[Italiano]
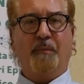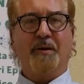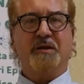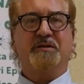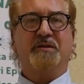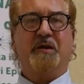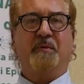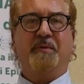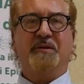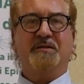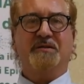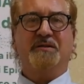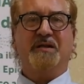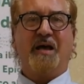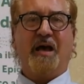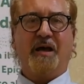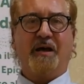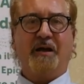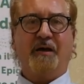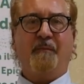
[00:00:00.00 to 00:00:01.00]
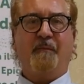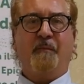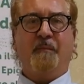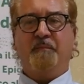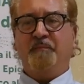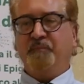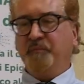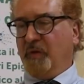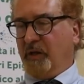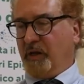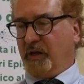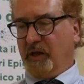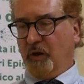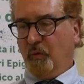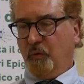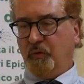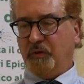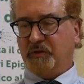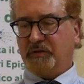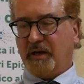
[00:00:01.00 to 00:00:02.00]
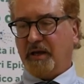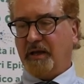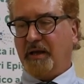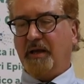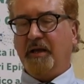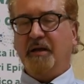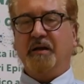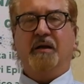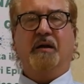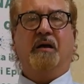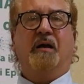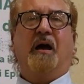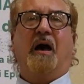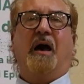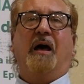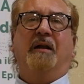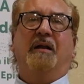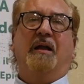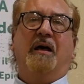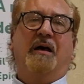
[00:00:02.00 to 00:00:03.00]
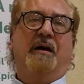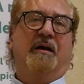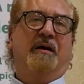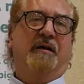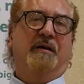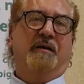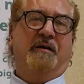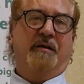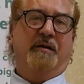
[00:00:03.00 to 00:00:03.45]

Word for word: Basta pensare che oltre alla